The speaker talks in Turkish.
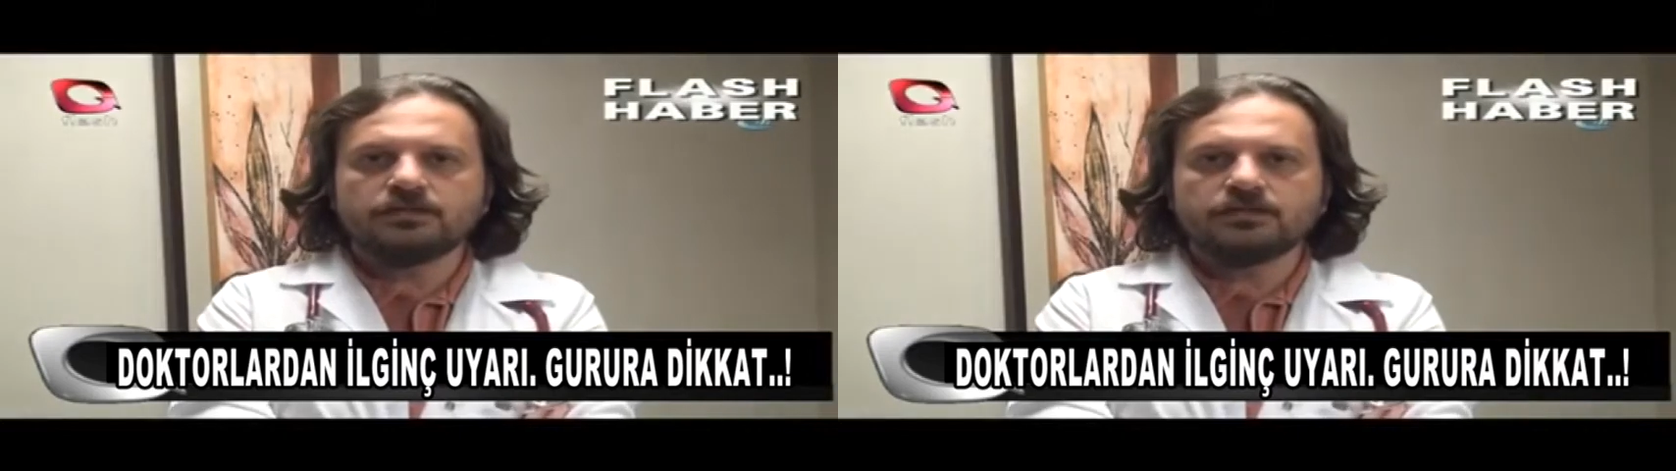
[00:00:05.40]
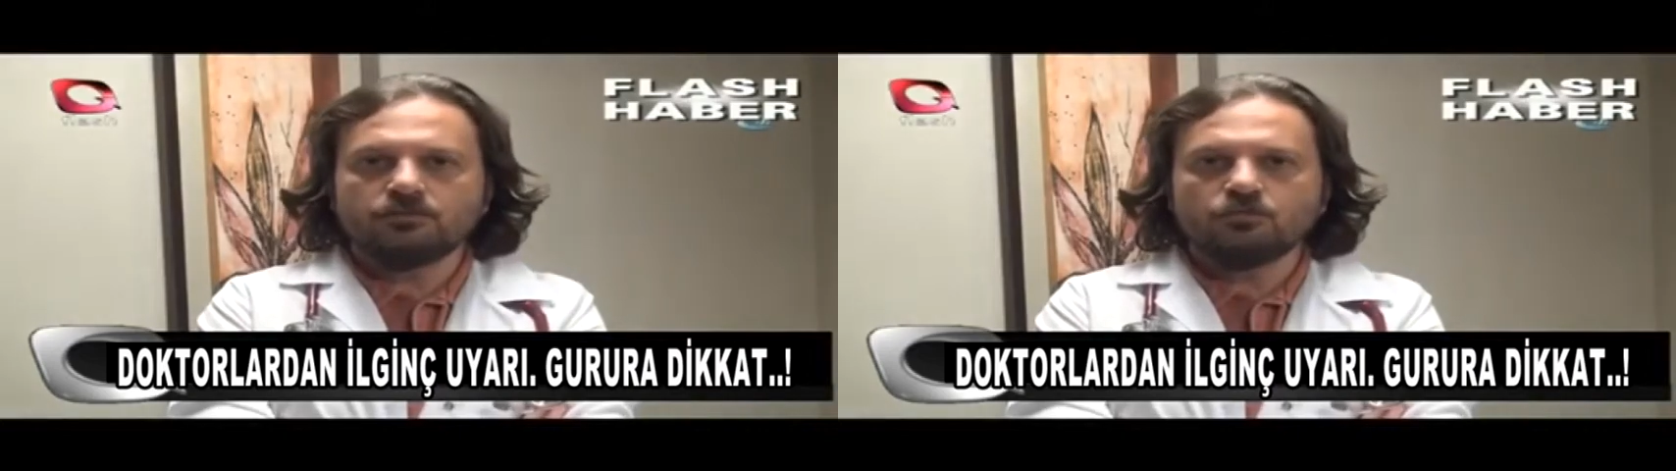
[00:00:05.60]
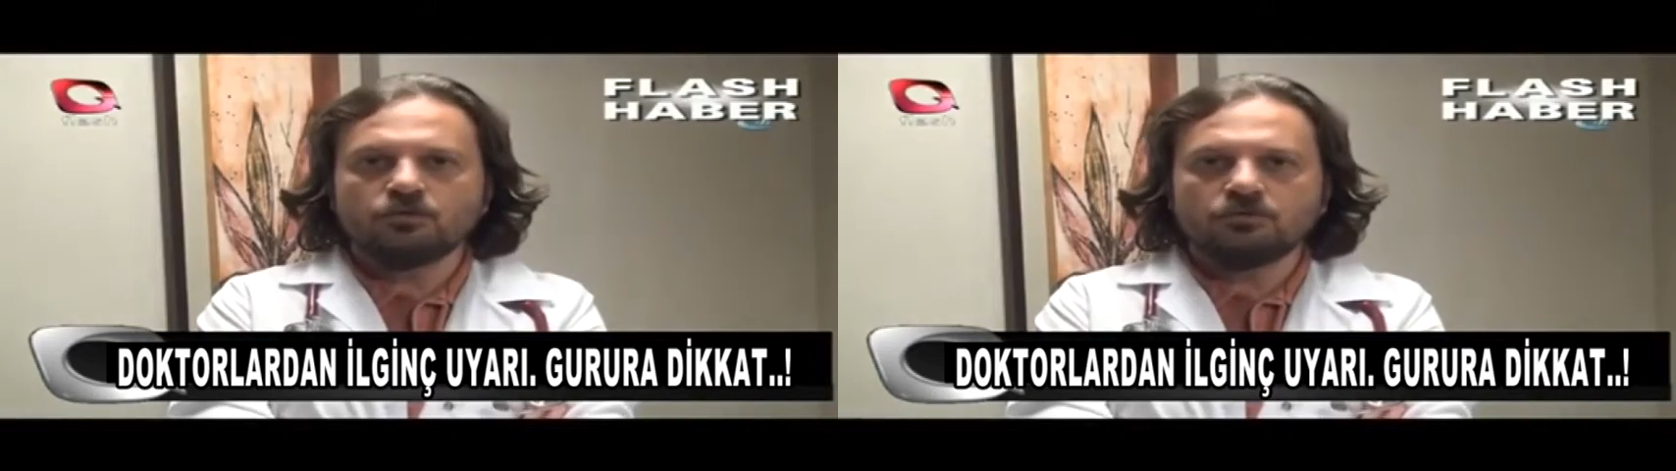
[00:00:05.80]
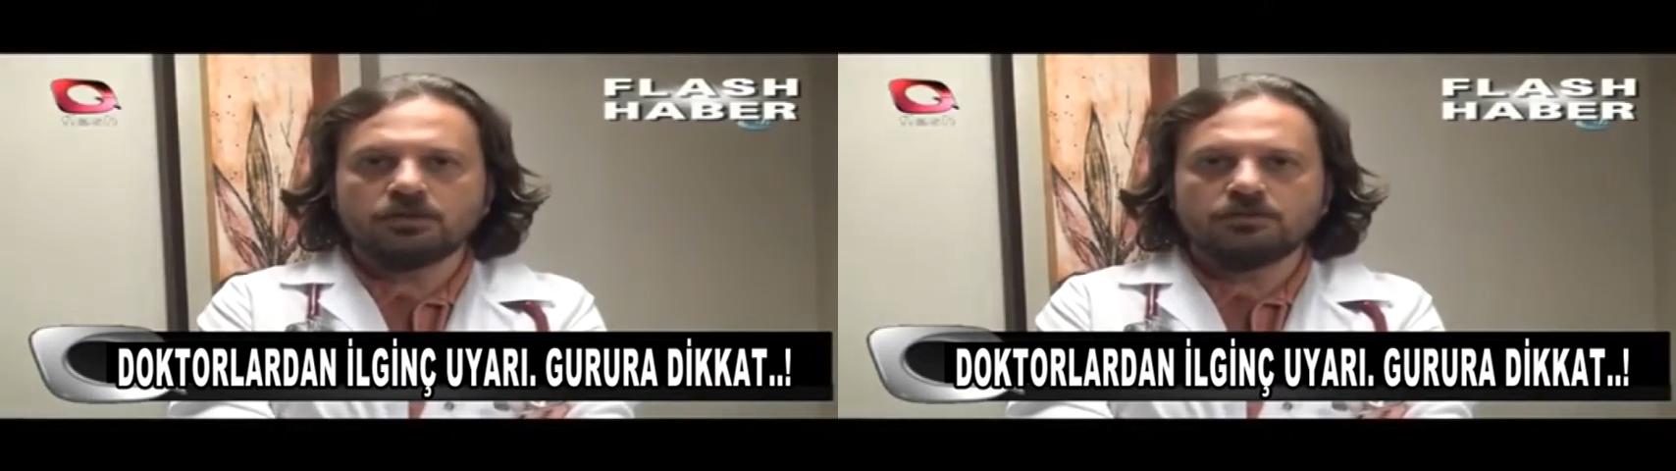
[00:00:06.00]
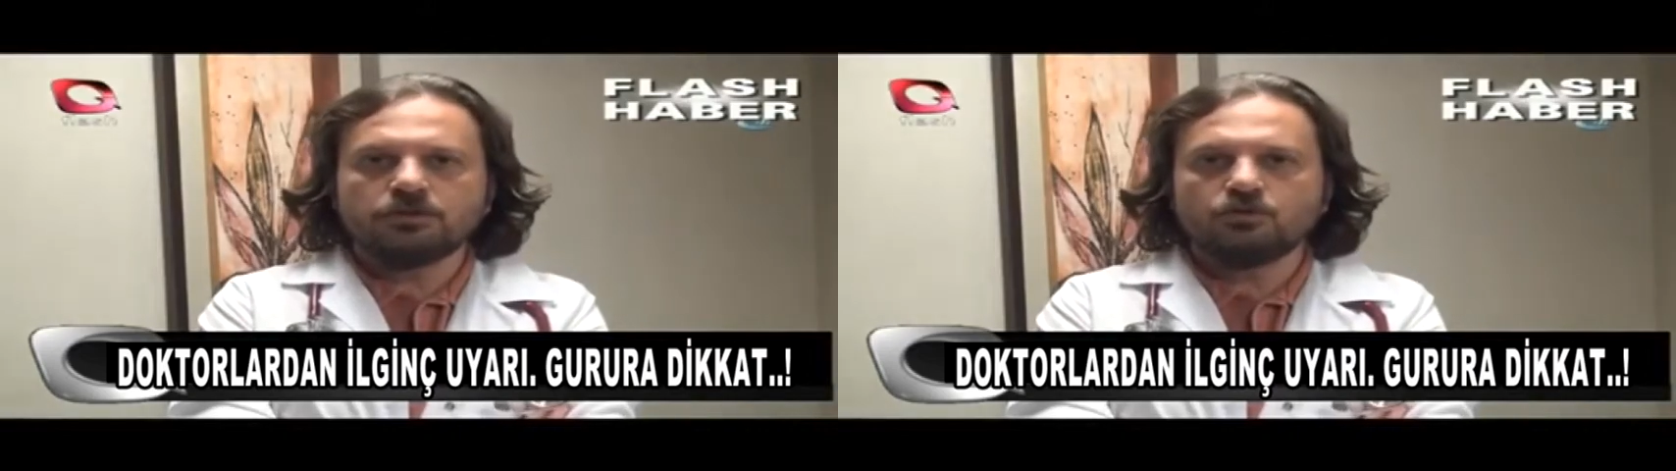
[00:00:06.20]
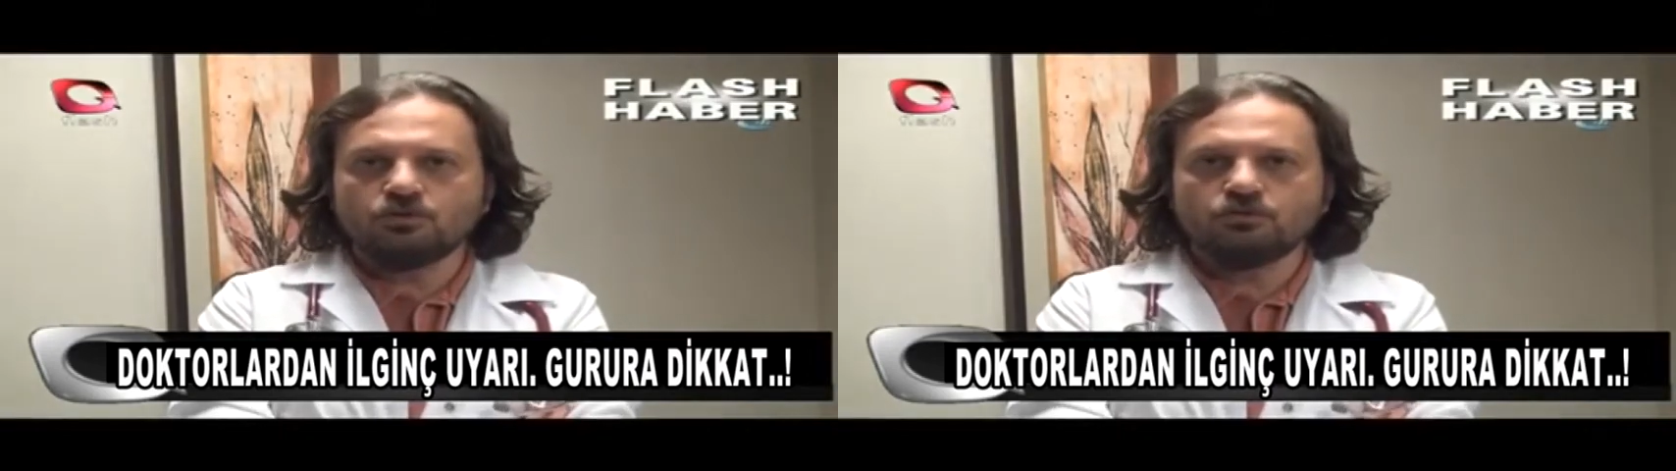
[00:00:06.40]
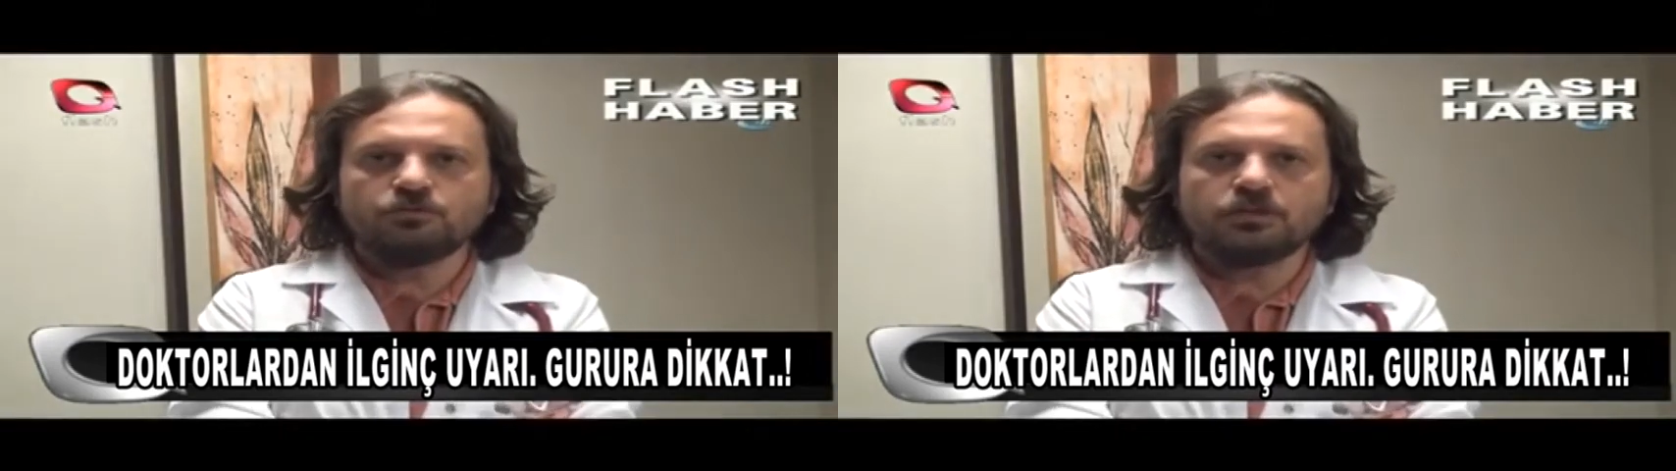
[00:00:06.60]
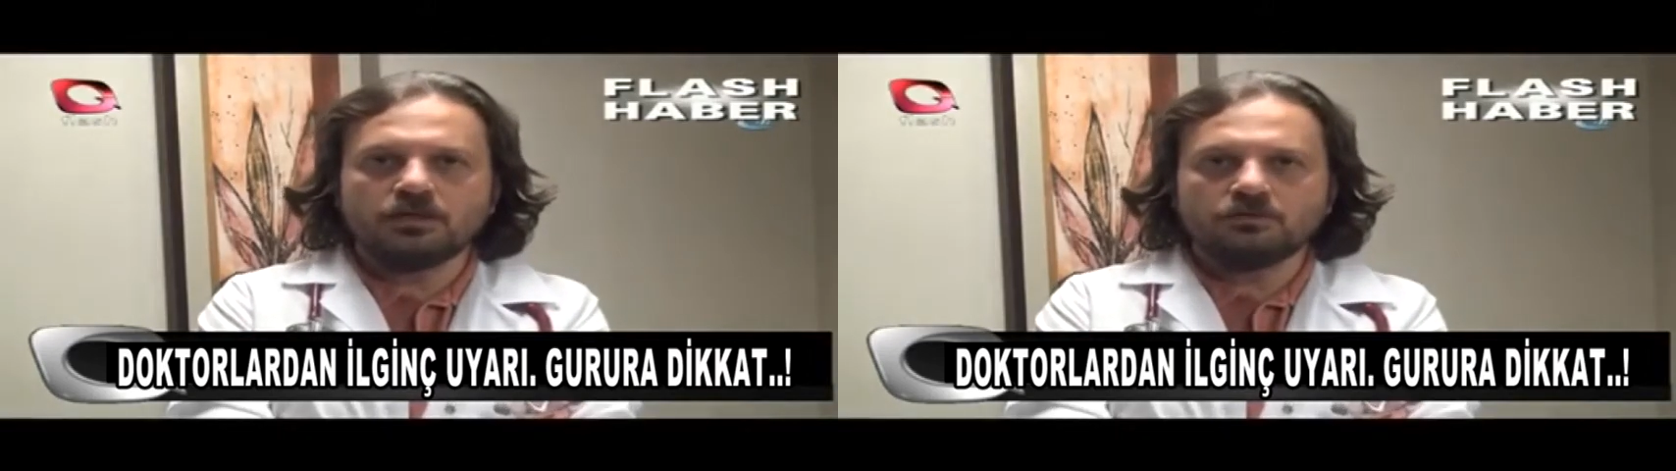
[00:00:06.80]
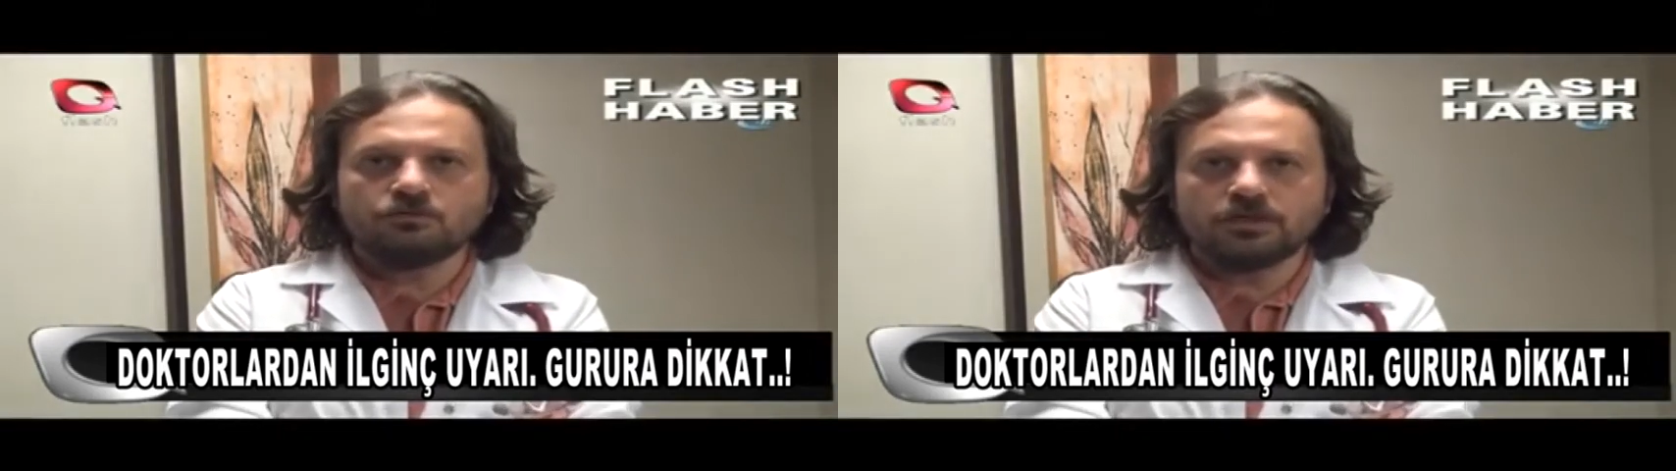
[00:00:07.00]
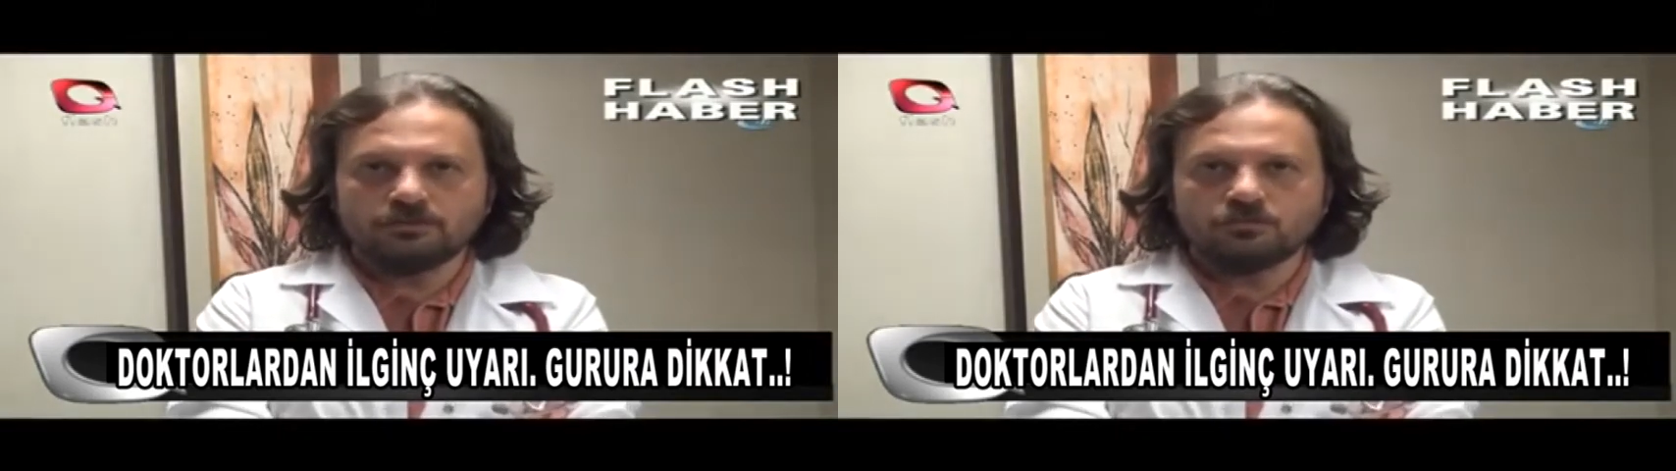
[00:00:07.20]
yediremiyor. Hadi bir döndük bir daha
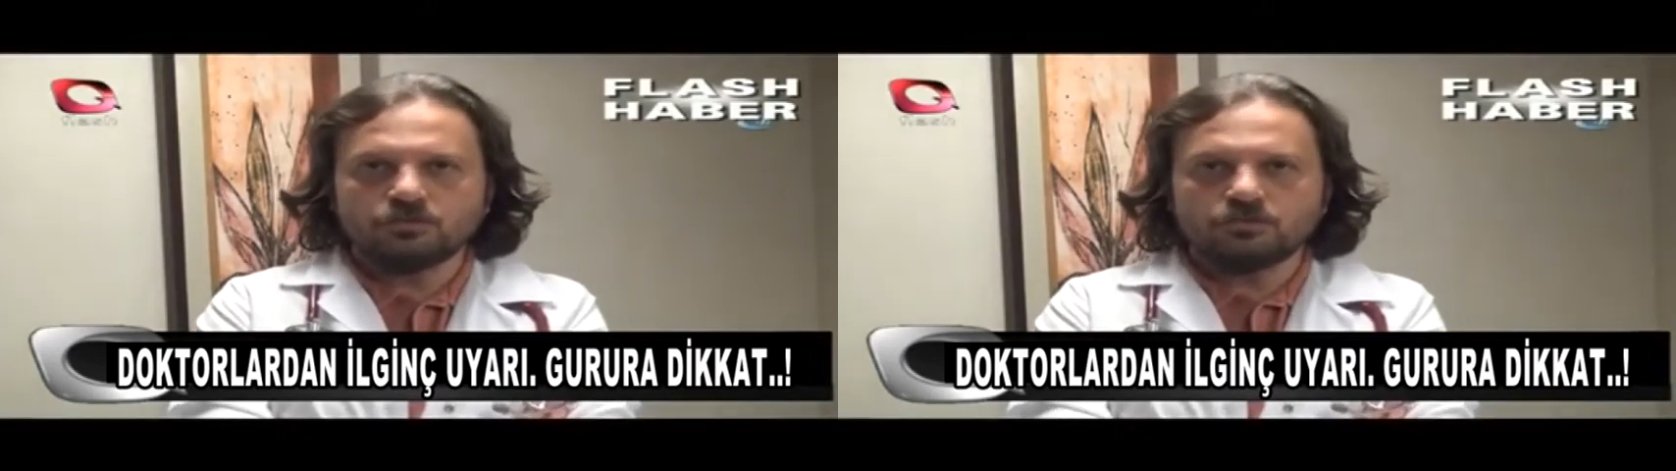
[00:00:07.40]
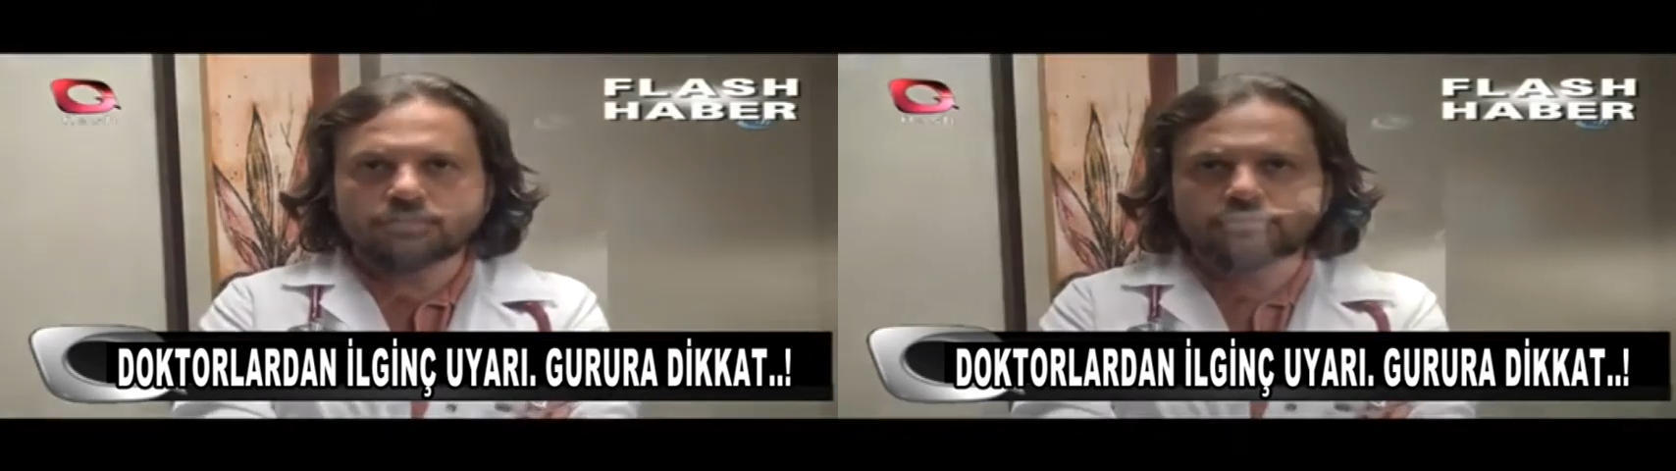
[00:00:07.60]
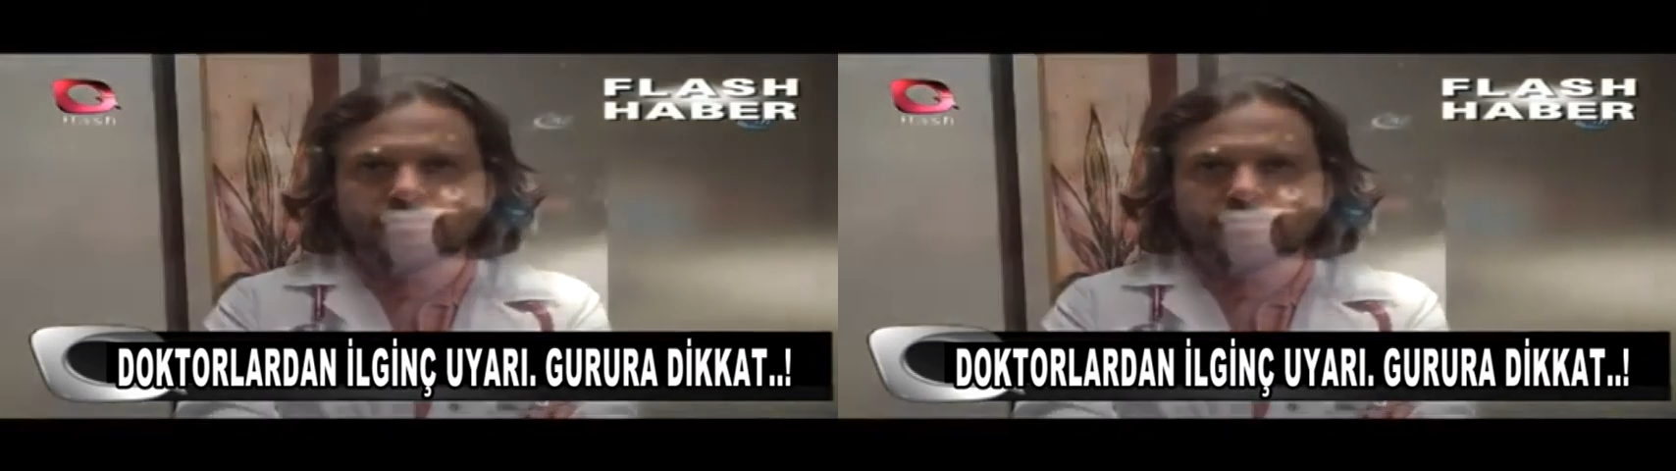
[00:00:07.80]
dönelim diyorlar.